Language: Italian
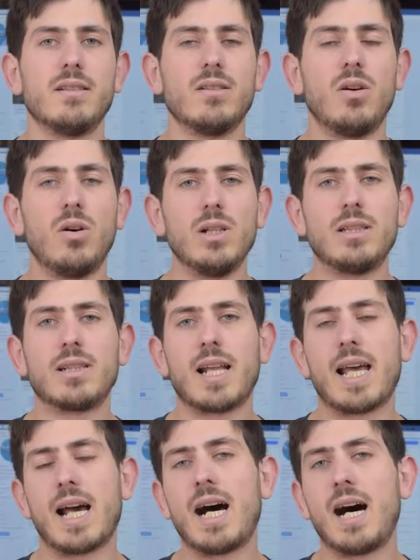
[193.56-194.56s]

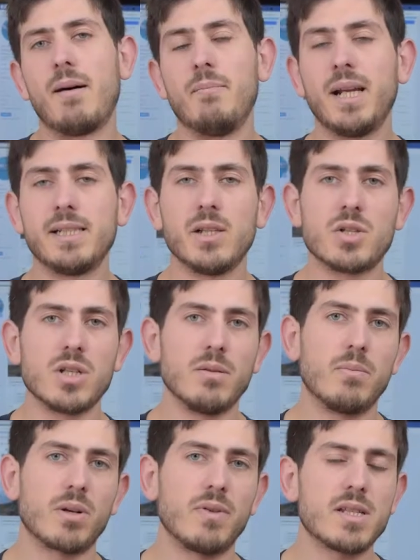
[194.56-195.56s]
oltre a medici
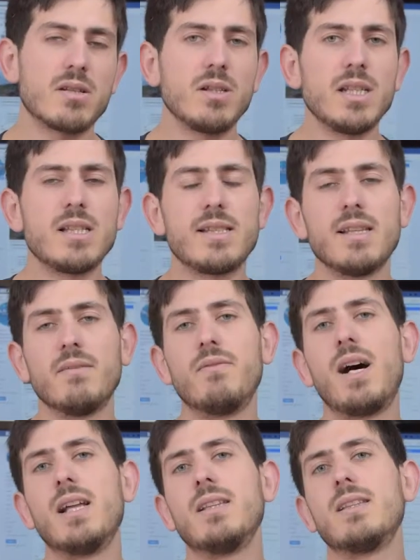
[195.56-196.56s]
professionisti
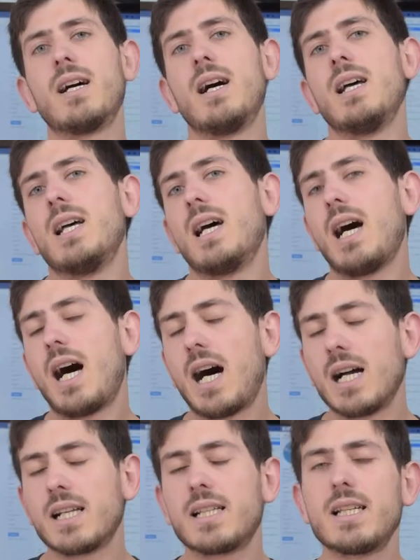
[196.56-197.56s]
vanta
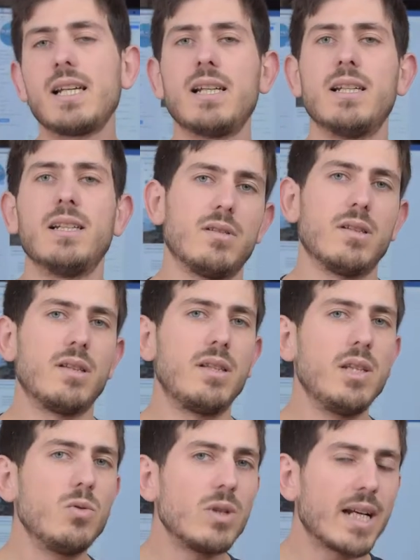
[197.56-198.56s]
anche
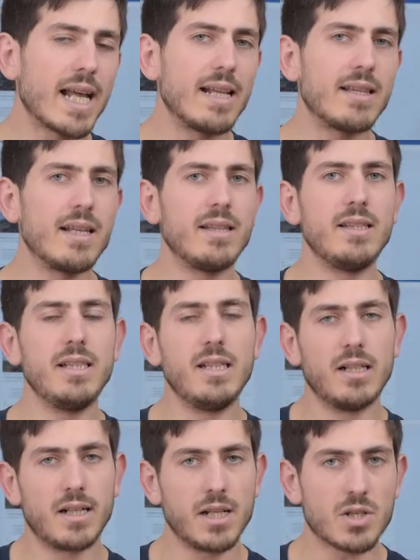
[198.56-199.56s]
di una rete di
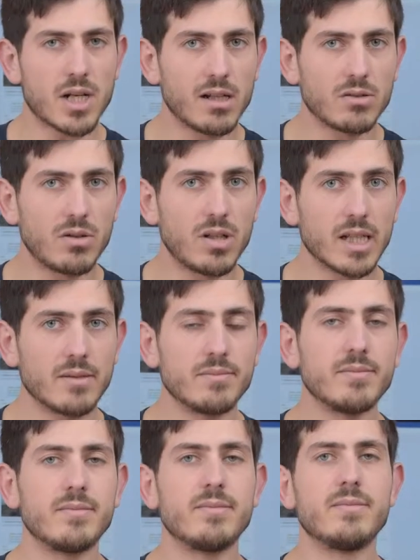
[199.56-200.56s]
ricercatori.
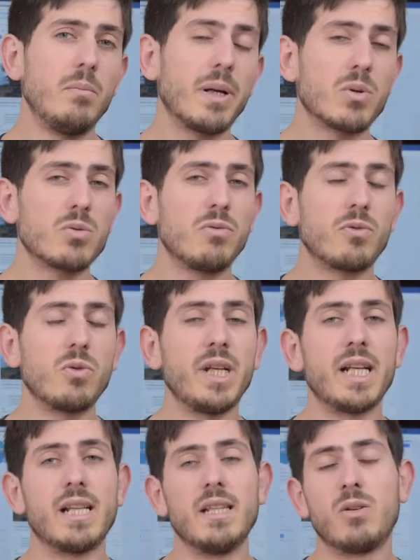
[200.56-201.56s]
Per
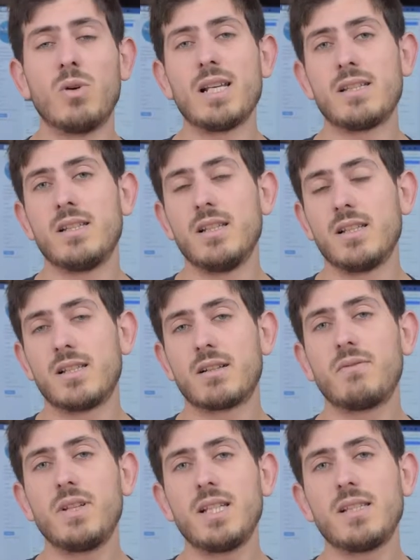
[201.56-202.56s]
usufruire di questi
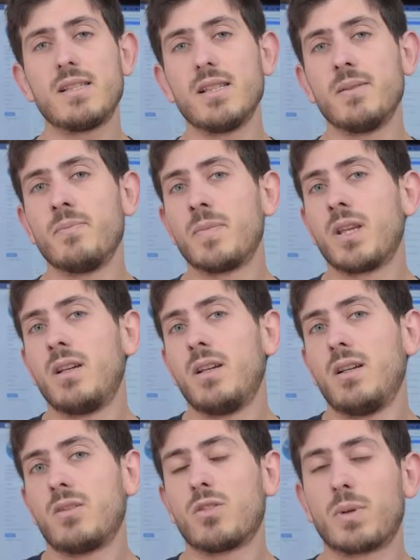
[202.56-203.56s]
servizi,
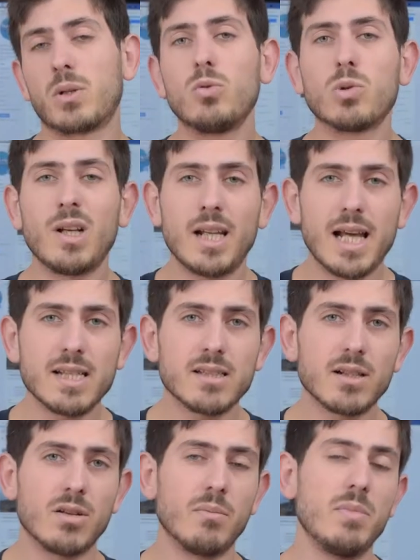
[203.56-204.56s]
soprattutto
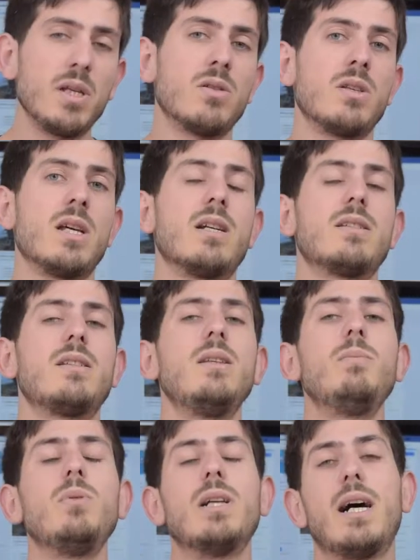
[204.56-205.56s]
all'estero, bisogna
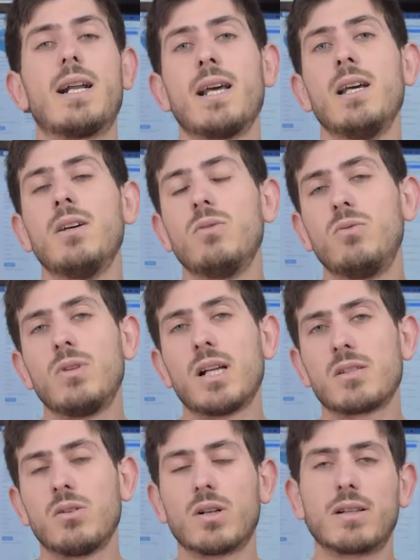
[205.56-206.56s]
stipulare una
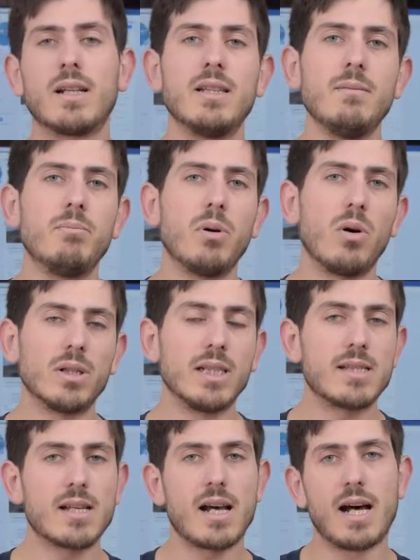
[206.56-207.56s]
sorta di
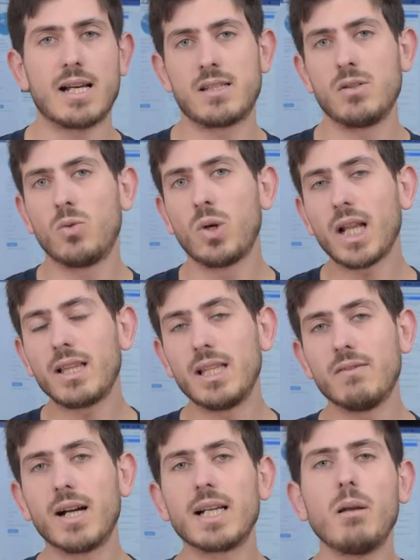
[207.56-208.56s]
polizza
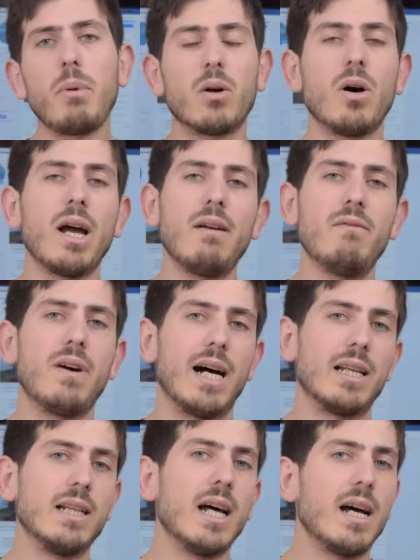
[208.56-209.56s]
assicurativa che però è
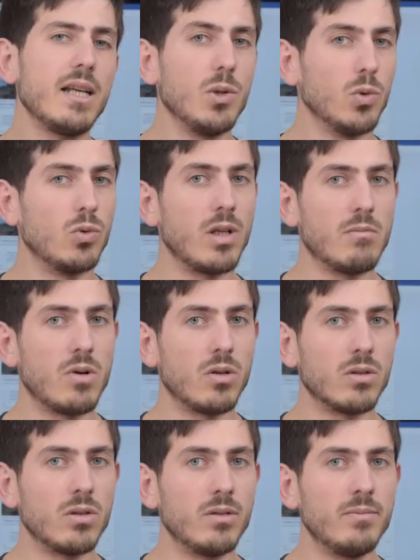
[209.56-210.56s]
valida in tutto il
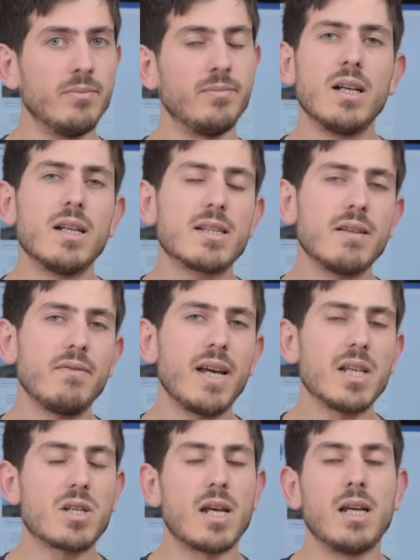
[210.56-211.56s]
mondo. Se
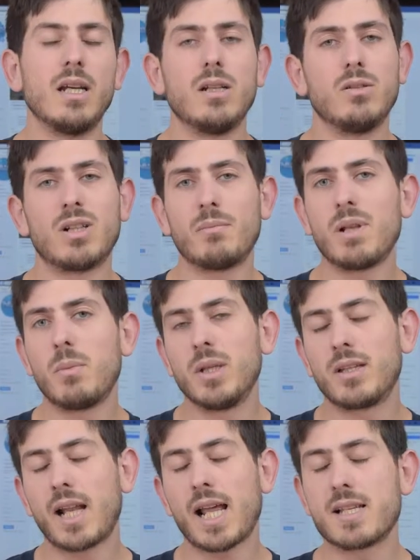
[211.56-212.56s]
invece non abbiamo
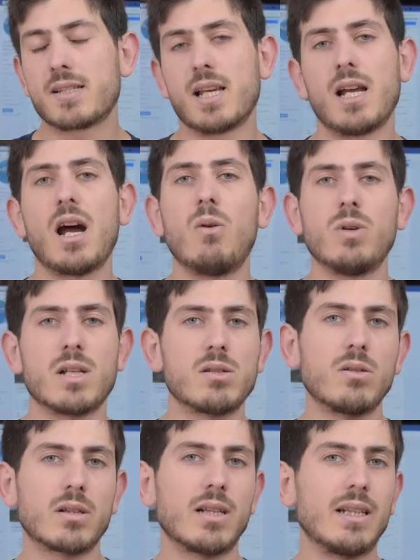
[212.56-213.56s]
interesse a una
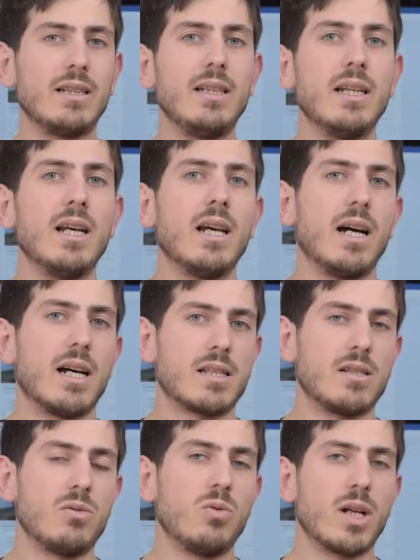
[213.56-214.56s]
sorta di
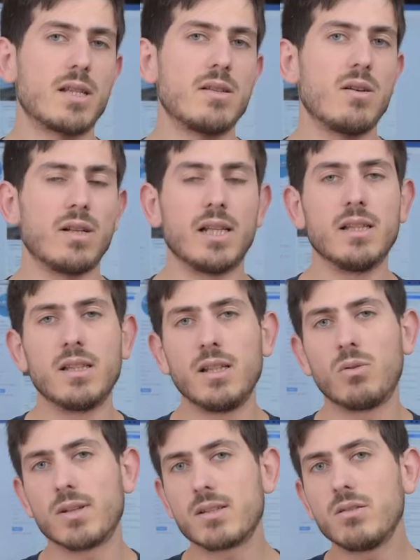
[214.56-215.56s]
assicurazione di
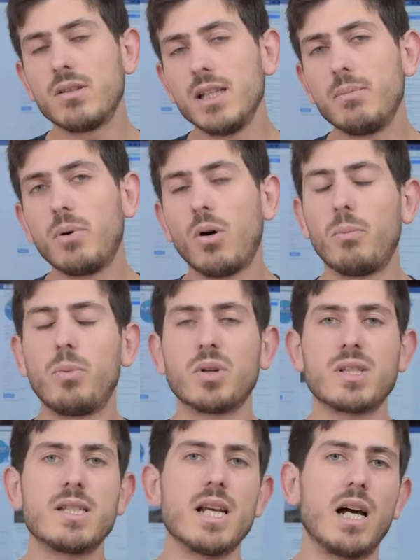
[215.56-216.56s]
questo tipo,
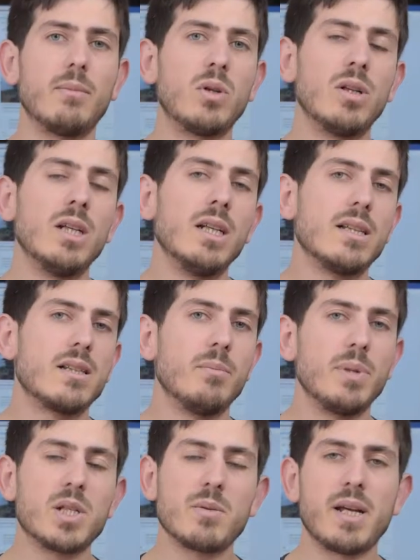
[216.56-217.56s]
possiamo
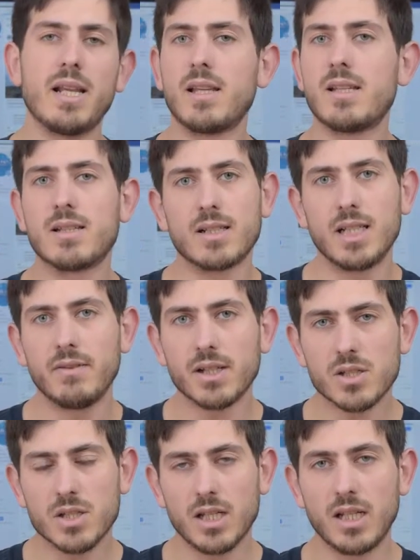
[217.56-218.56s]
semplicemente
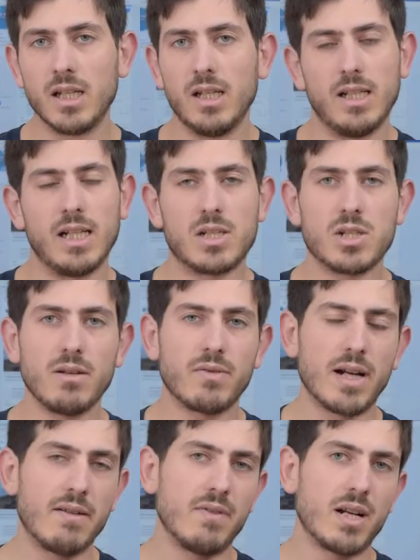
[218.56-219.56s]
iscriverci, la
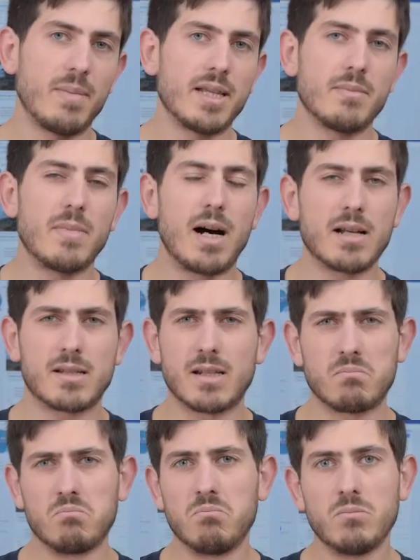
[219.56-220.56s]
cifra è veramente
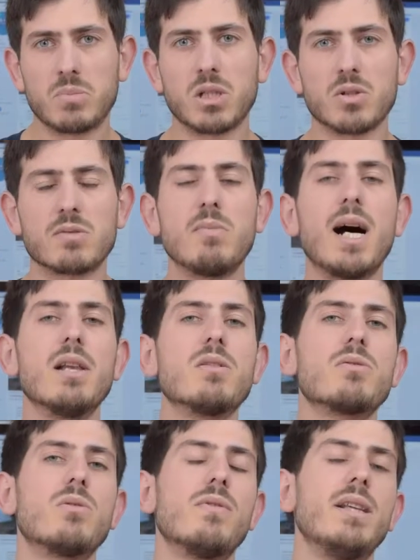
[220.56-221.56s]
bassa, se non sbaglio
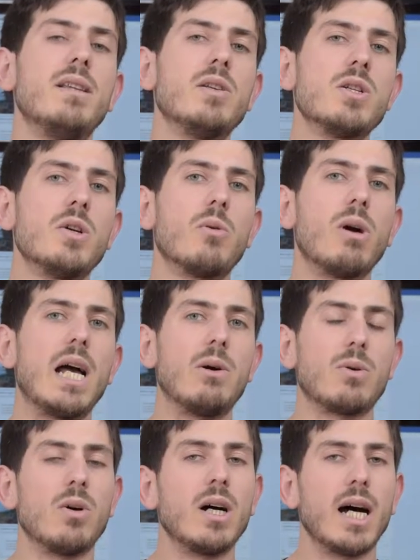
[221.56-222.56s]
sono 25
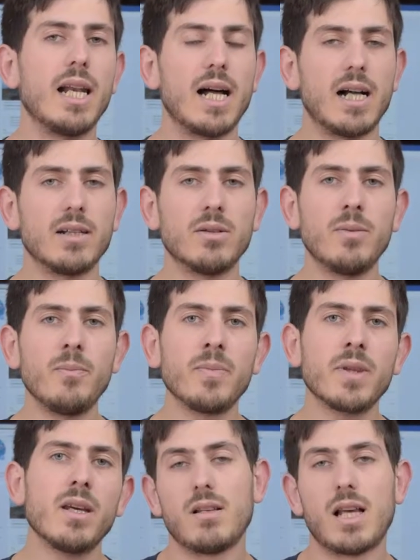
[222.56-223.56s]
euro all'anno,
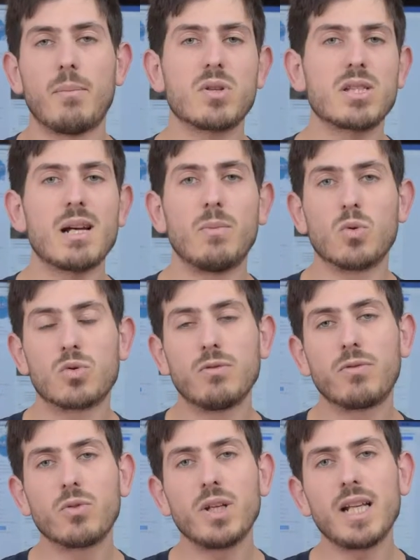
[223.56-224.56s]
e possiamo
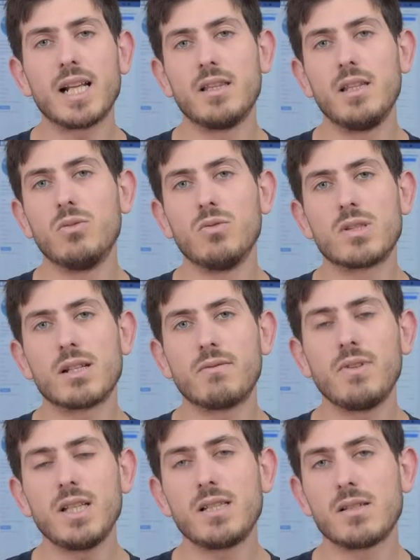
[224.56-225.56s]
usufruire di un
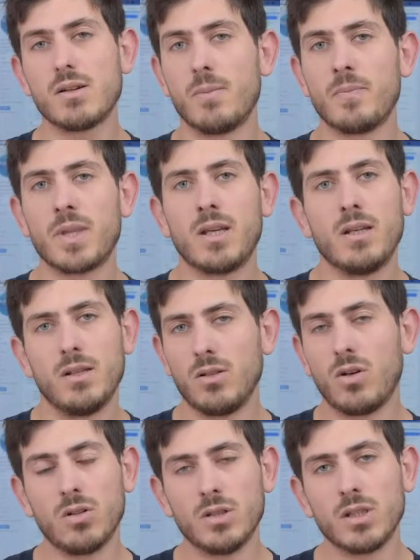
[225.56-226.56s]
servizio
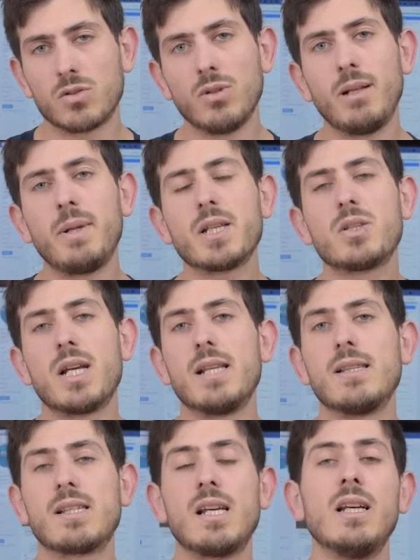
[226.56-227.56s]
non sulle
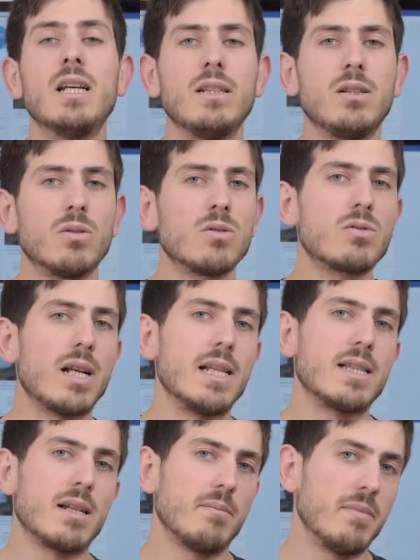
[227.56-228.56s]
emergenze di
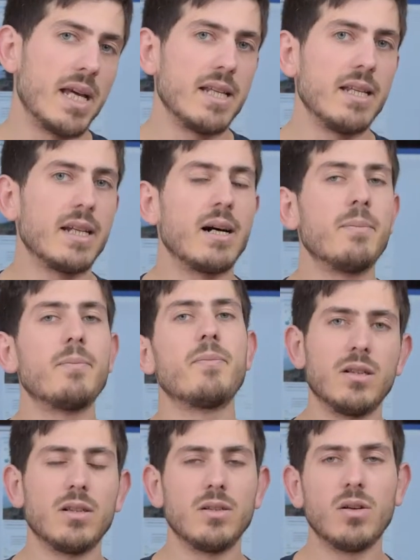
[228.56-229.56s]
consulenza medica
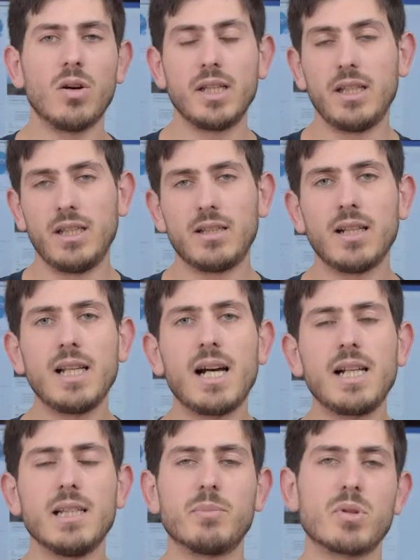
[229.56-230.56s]
noi
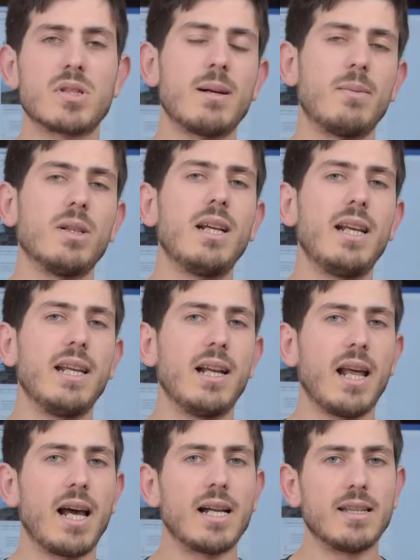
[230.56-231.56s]
italiani possiamo
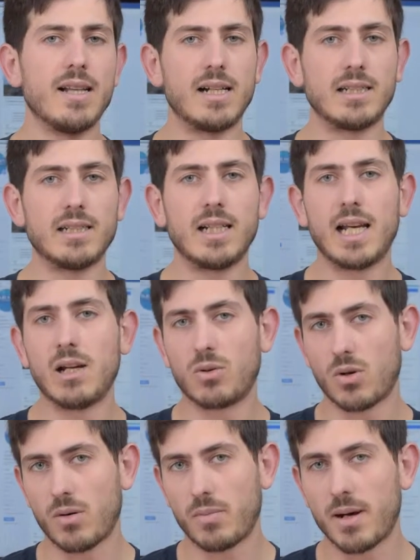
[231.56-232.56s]
aderire a Dan
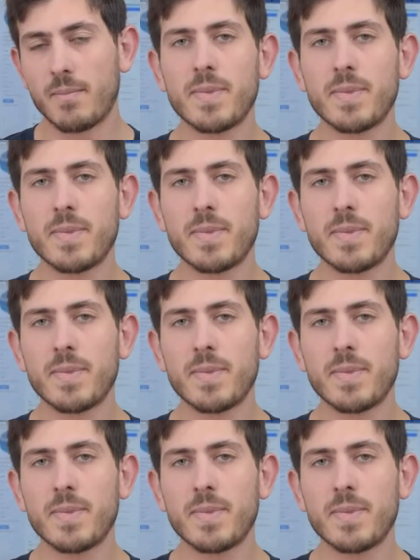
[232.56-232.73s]
Europa,